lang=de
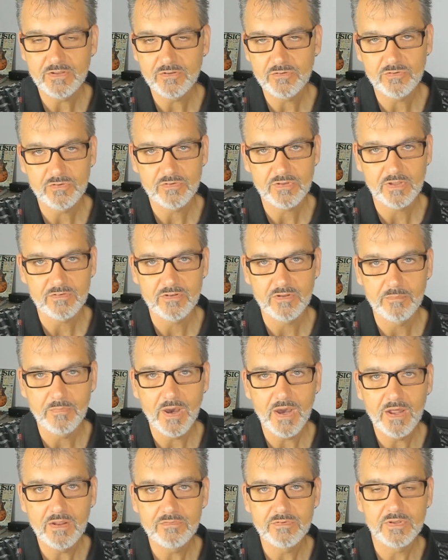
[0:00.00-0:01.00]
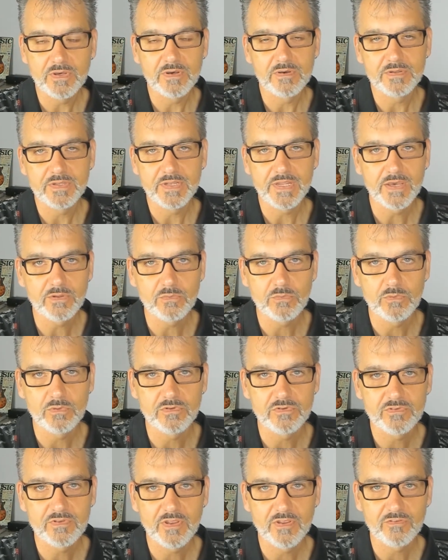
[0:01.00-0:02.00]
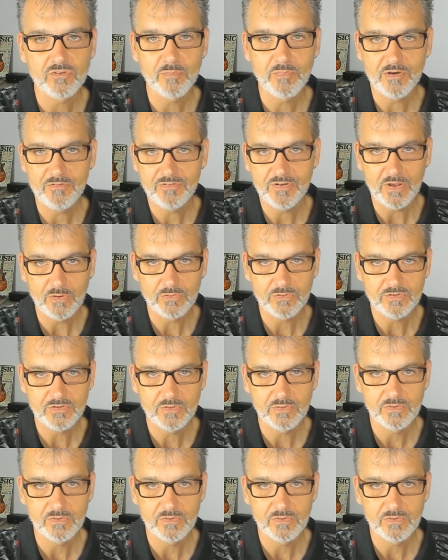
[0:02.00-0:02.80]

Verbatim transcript: Das ist ganz normal. Wir nähern uns der Sommerflaute